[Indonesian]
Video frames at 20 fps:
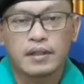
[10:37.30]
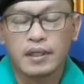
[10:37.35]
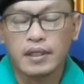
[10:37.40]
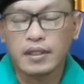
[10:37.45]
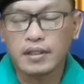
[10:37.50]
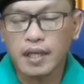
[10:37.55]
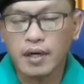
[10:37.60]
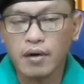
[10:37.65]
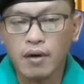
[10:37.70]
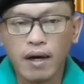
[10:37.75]

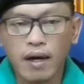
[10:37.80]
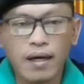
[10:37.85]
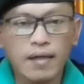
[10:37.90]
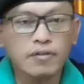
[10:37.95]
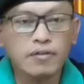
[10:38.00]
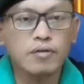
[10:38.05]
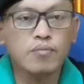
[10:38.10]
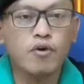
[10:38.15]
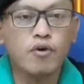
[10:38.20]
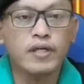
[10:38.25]
Kita
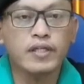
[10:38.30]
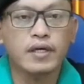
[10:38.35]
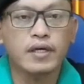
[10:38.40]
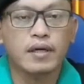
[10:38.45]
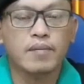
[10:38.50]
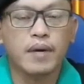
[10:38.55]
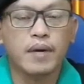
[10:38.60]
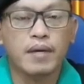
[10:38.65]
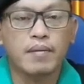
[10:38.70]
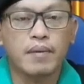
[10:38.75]
doakan
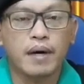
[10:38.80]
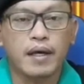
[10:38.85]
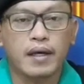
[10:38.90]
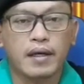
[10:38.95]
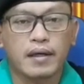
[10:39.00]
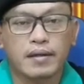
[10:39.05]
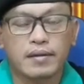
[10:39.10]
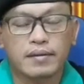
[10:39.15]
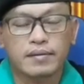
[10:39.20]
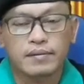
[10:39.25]
semuanya
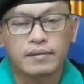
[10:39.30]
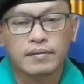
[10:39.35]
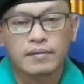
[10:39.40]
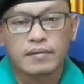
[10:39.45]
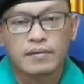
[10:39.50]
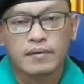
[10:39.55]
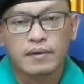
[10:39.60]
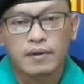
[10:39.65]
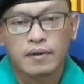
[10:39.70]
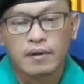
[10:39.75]
baik-baik.
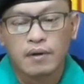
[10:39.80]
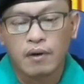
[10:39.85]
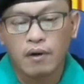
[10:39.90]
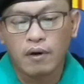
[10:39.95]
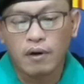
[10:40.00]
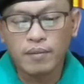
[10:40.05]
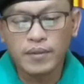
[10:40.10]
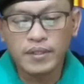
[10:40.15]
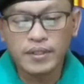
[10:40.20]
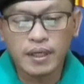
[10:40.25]

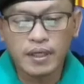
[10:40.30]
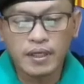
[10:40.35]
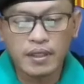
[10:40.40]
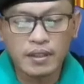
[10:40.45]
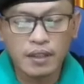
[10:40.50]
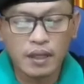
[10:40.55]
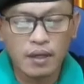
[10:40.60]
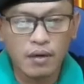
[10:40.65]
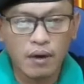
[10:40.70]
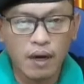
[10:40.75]
Kalau bisa
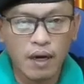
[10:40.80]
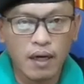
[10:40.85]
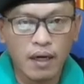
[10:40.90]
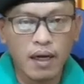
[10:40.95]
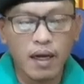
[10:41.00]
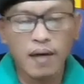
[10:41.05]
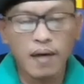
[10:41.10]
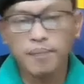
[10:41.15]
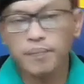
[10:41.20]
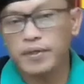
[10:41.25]
kita
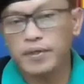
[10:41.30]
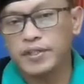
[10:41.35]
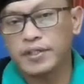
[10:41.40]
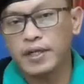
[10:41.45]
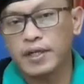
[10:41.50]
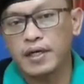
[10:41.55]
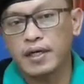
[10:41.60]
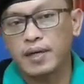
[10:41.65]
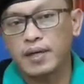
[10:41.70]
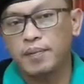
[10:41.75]
doakan
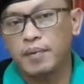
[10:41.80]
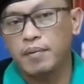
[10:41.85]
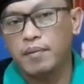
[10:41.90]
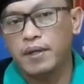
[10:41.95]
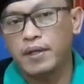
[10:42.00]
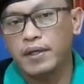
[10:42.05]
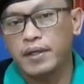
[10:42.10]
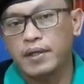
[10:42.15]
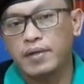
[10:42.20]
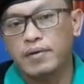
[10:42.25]
Presiden
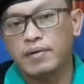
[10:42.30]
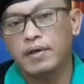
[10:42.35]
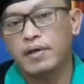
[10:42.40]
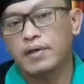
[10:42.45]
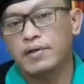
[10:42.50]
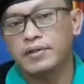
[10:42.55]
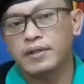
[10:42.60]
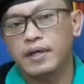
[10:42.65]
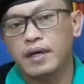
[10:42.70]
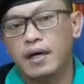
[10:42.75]
Republik
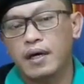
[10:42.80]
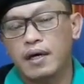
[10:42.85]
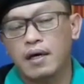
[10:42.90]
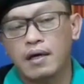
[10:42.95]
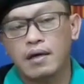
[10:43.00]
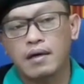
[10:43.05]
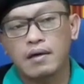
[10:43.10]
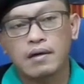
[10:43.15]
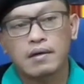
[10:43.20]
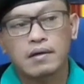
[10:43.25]

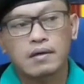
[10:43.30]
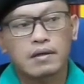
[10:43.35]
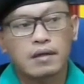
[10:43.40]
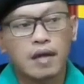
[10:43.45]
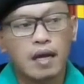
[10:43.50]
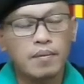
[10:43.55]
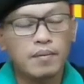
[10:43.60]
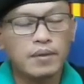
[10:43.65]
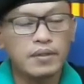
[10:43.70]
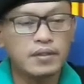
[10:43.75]
Indonesia
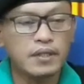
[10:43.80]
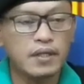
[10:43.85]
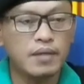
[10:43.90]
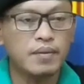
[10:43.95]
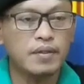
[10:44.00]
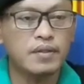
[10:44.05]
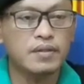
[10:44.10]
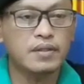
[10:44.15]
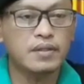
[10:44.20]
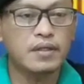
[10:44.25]
dan
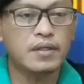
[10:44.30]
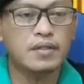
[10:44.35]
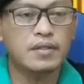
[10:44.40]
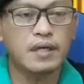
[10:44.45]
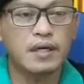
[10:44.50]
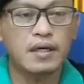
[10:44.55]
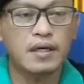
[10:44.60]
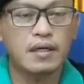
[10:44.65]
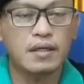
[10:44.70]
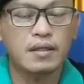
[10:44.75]

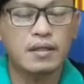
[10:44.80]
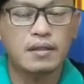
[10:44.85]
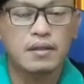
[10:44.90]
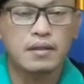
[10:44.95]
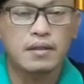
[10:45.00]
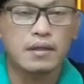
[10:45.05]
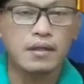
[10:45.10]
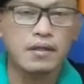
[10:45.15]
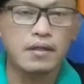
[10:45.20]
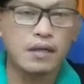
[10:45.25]
menteri-menterinya,
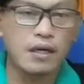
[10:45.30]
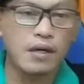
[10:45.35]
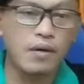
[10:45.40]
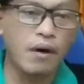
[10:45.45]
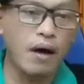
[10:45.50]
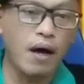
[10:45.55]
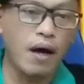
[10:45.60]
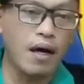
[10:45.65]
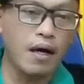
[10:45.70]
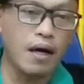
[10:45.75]
kita
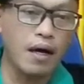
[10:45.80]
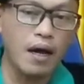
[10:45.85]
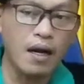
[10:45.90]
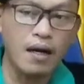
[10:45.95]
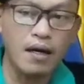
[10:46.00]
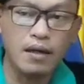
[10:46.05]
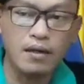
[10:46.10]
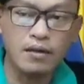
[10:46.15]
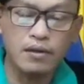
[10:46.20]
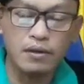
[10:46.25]

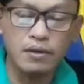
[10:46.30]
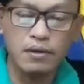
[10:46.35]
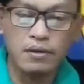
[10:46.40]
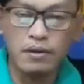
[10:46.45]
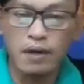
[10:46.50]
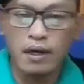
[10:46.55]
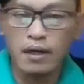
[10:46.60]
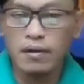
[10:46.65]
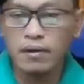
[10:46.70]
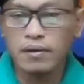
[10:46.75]
doakan
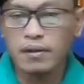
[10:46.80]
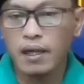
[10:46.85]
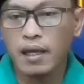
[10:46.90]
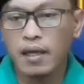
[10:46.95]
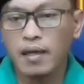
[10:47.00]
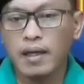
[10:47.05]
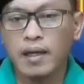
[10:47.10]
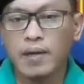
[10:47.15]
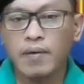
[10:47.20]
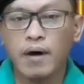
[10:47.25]
seluruh
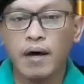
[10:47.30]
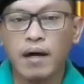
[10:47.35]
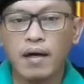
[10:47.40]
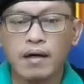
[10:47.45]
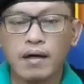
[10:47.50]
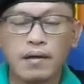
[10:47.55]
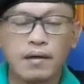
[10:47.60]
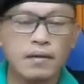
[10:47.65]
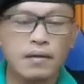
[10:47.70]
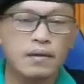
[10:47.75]
anggota
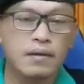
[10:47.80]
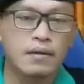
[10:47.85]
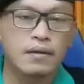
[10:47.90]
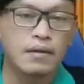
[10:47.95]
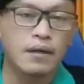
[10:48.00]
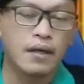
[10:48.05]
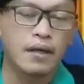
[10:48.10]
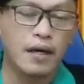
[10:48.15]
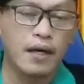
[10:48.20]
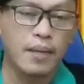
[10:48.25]
dewan
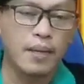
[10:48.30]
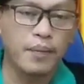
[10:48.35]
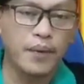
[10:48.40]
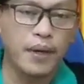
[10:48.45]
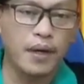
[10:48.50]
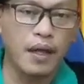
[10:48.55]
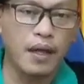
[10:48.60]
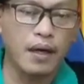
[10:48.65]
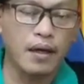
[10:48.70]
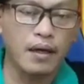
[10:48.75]
ya
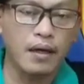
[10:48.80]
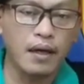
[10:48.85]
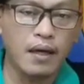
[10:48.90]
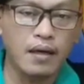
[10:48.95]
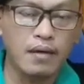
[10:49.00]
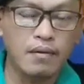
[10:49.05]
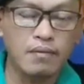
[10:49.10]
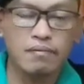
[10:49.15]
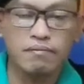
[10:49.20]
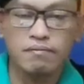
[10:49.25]
DPR RI
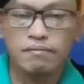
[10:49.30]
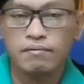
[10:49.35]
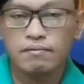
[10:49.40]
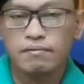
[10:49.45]
dan